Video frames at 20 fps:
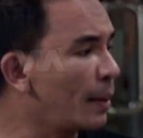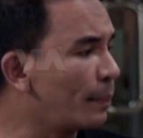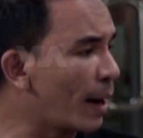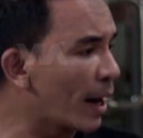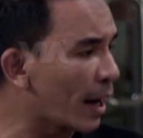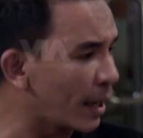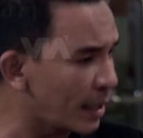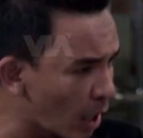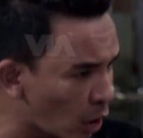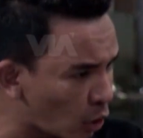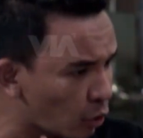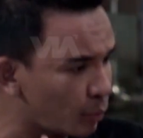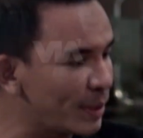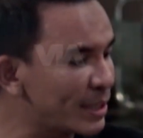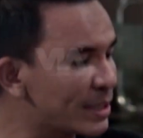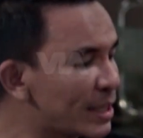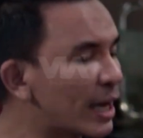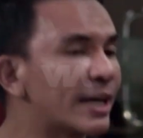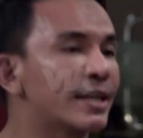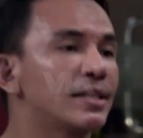Makanya aku
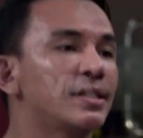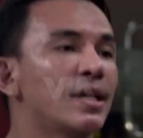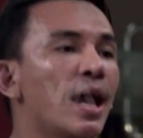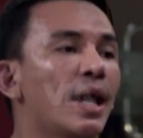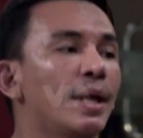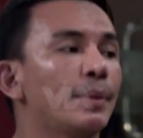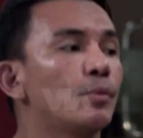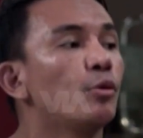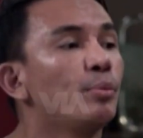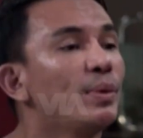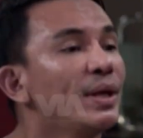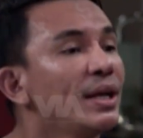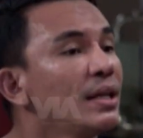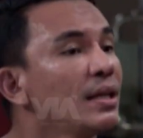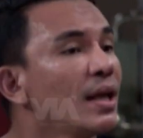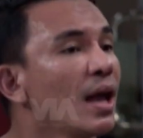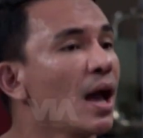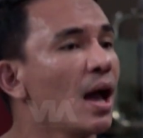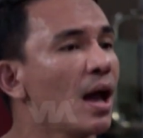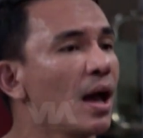bisa ngerjain
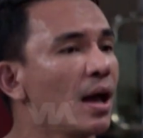mobilnya.